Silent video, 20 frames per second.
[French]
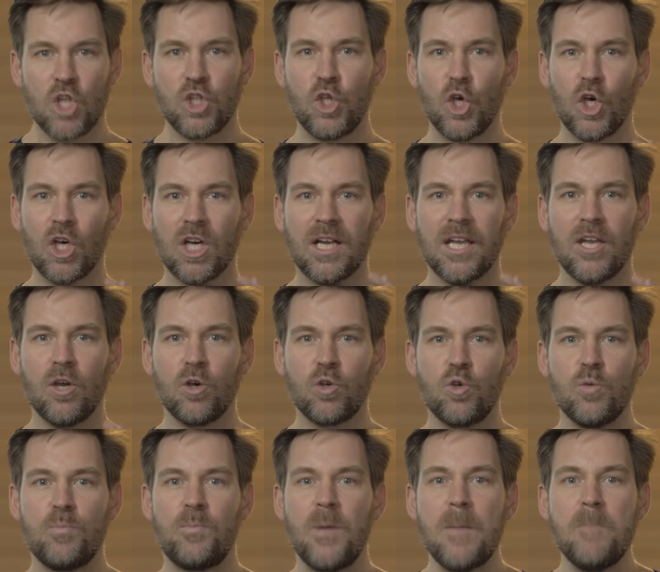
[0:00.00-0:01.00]
de
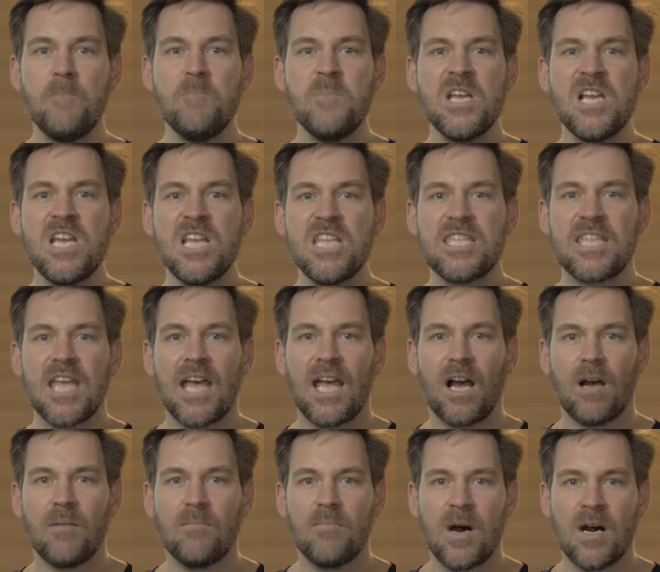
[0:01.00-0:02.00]
réoccuper
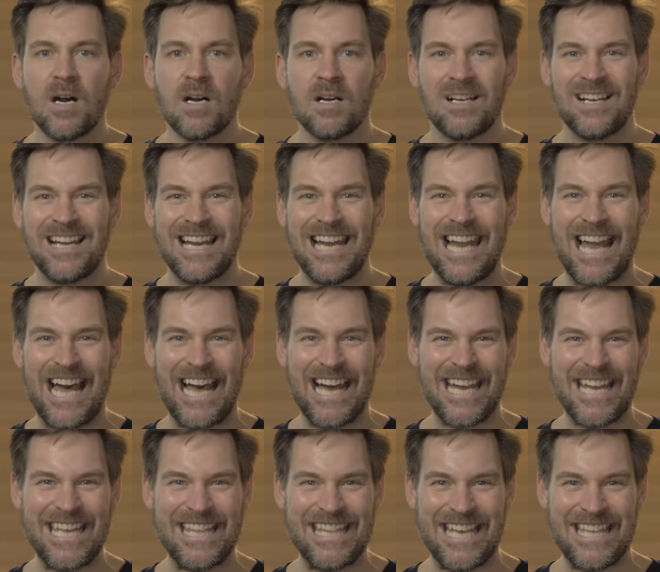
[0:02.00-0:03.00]
militairement la
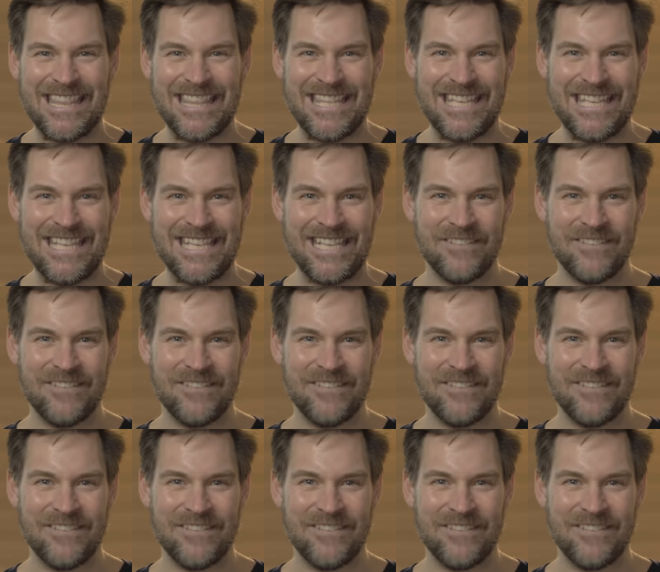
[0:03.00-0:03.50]
Rhénanie.